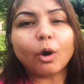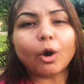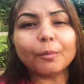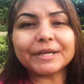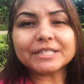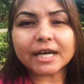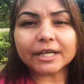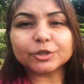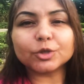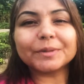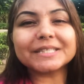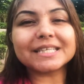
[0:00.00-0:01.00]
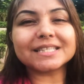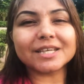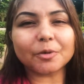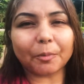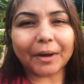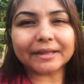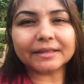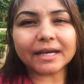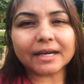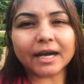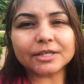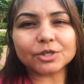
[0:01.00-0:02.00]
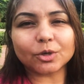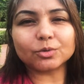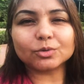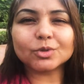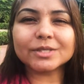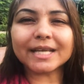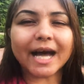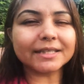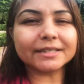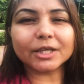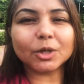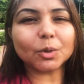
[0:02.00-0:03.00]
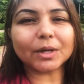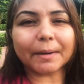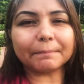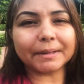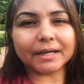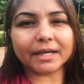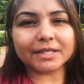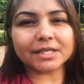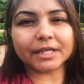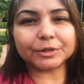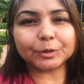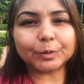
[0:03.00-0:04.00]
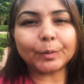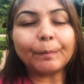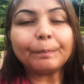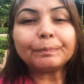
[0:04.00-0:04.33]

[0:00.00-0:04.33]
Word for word: और मैं चाहती हूँ मैं 61 तक आ जाऊँ तो सात किलो कम करना चाहती हूँ